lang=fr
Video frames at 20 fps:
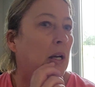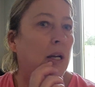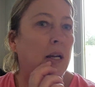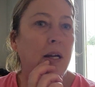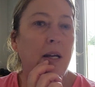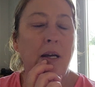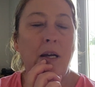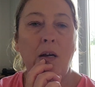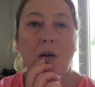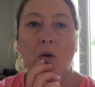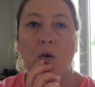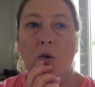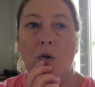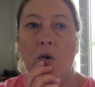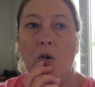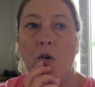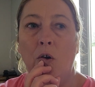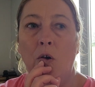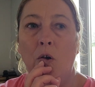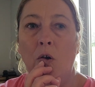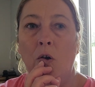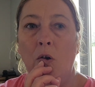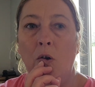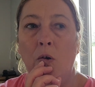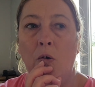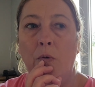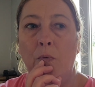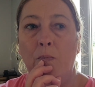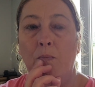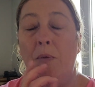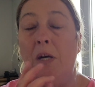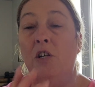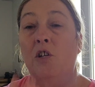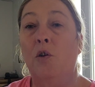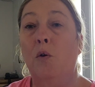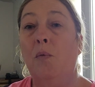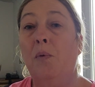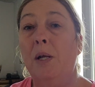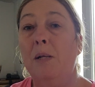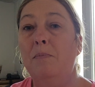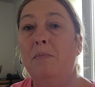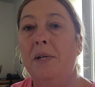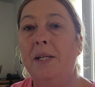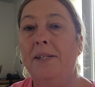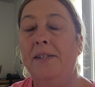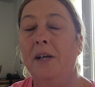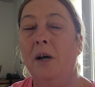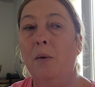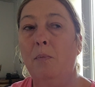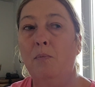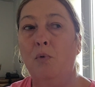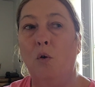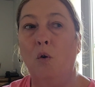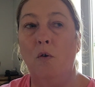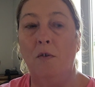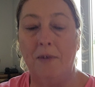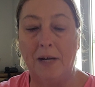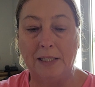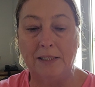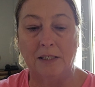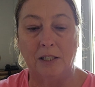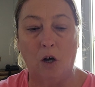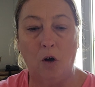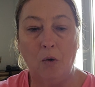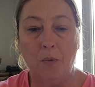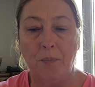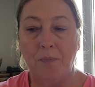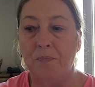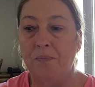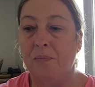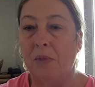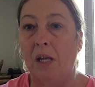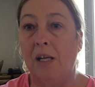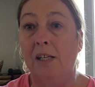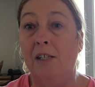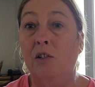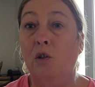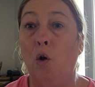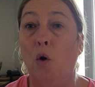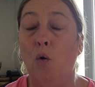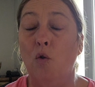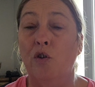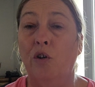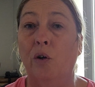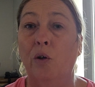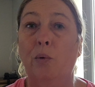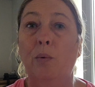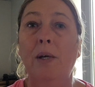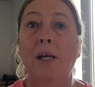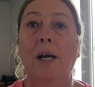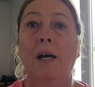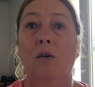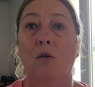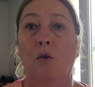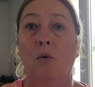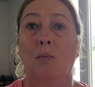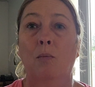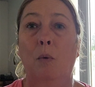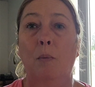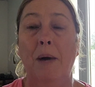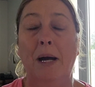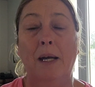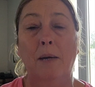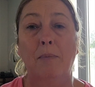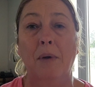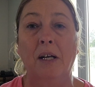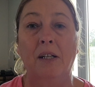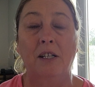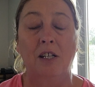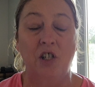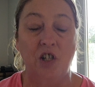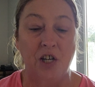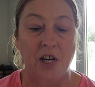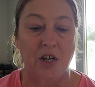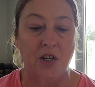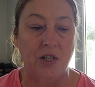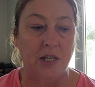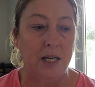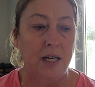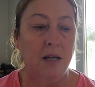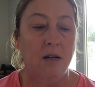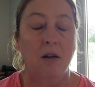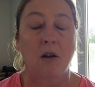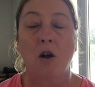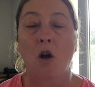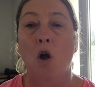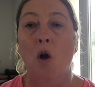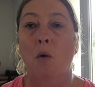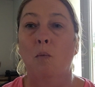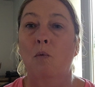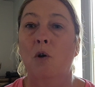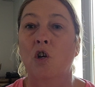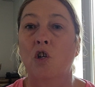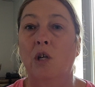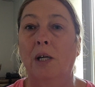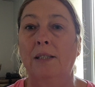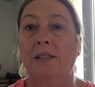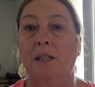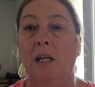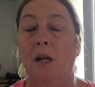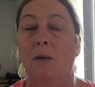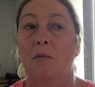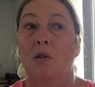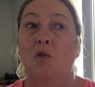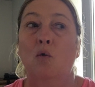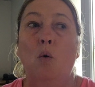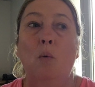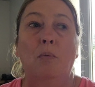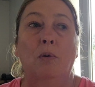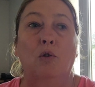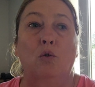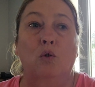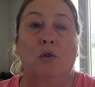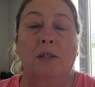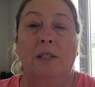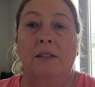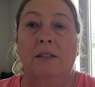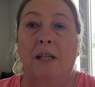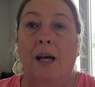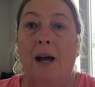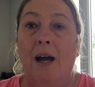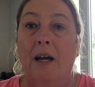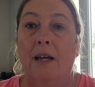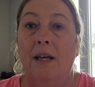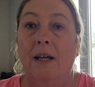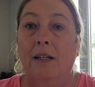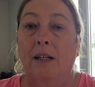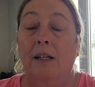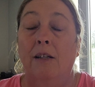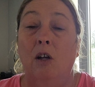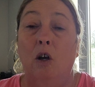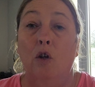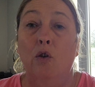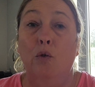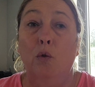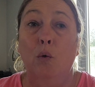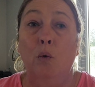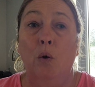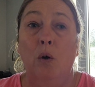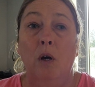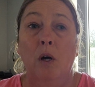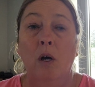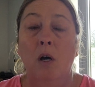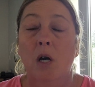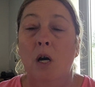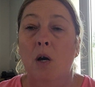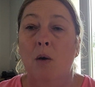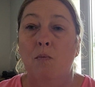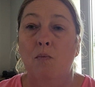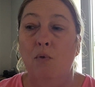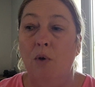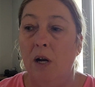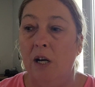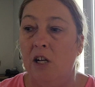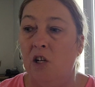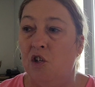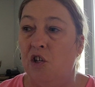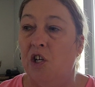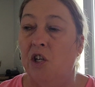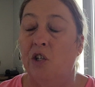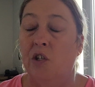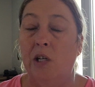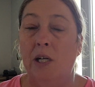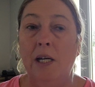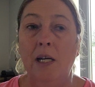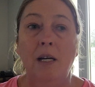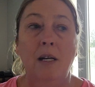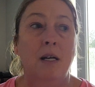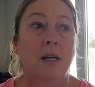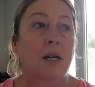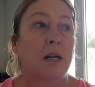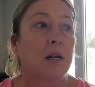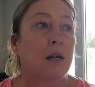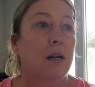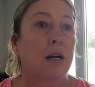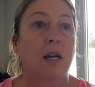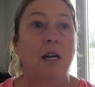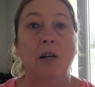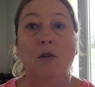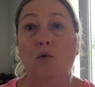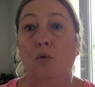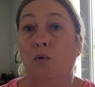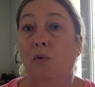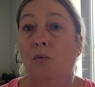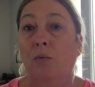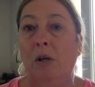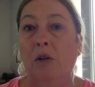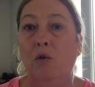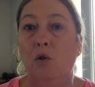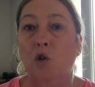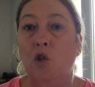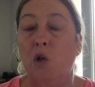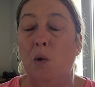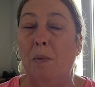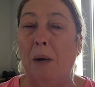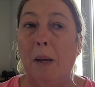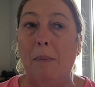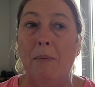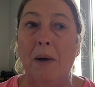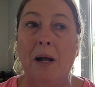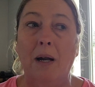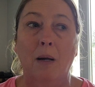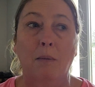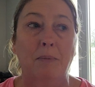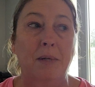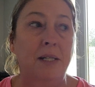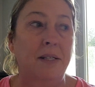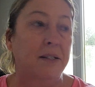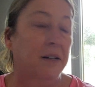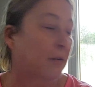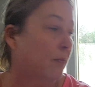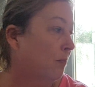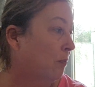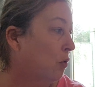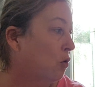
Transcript: Et euh, bah, je fais une pizza pour Vincent qui sort aujourd'hui. Hein. mon mari est parti le chercher. Moi je reste à la maison parce que ça sert à rien d'être à deux pour aller le chercher. Et de toute façon je prépare la pizza.